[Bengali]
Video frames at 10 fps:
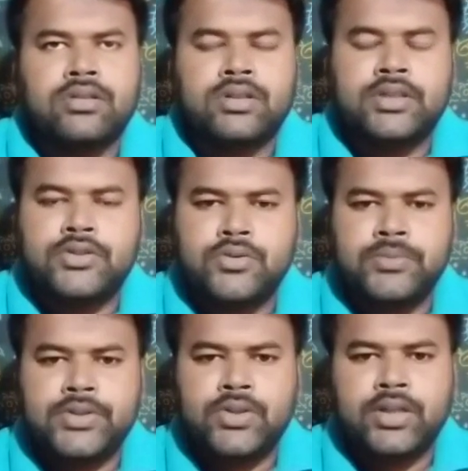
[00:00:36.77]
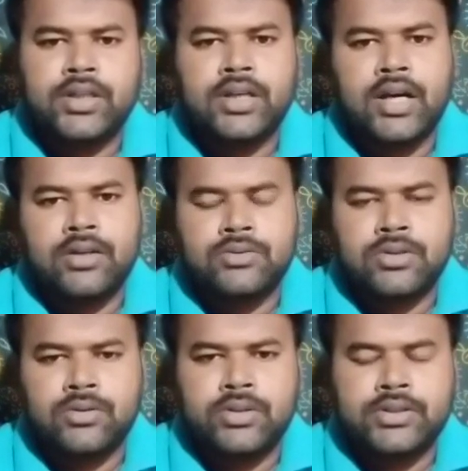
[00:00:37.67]
কিছু বিষয়ে
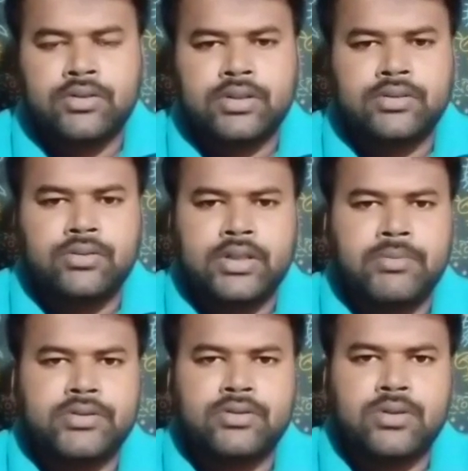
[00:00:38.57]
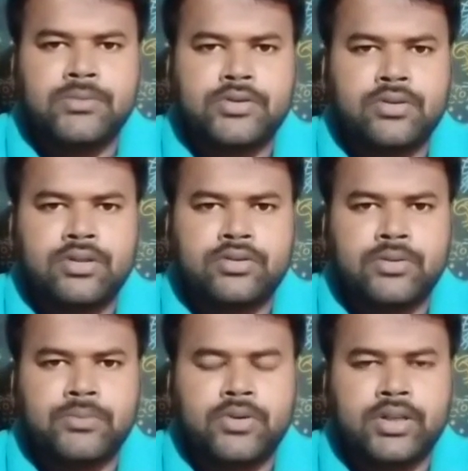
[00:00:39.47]
আলোচনা হয়েছিল কিন্তু নির্বাচন কমিশনার
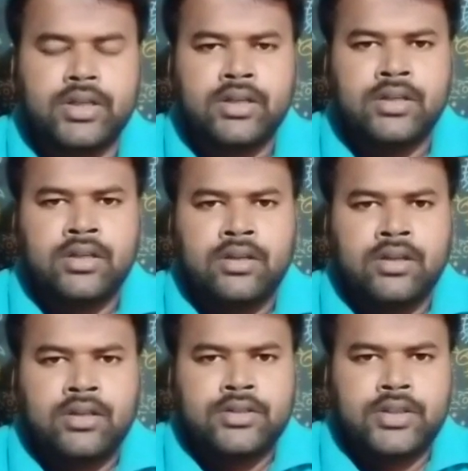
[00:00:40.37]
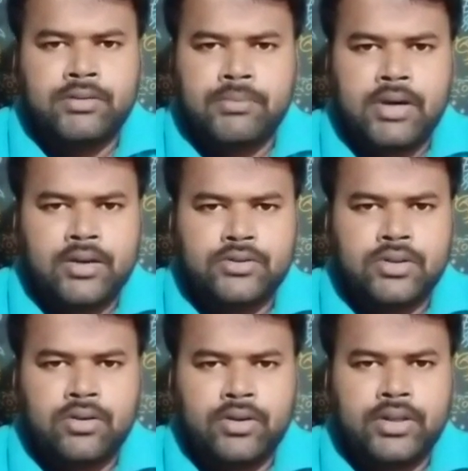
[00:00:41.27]
সম্পর্কে সেভাবে
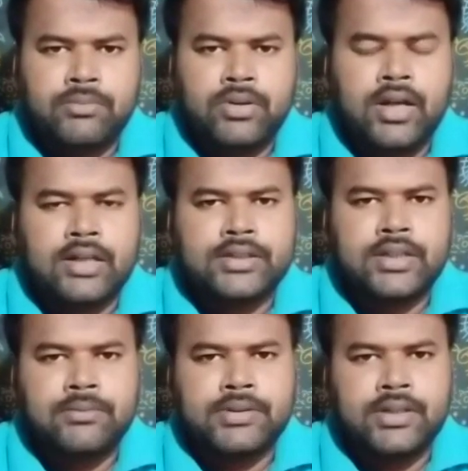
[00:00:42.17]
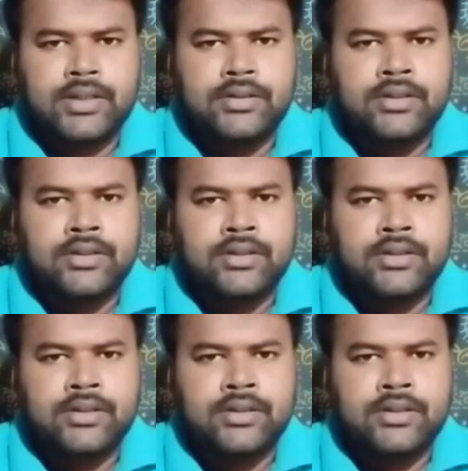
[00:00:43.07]
আলোচনা হয়নি বলে আজকে আমাদের এই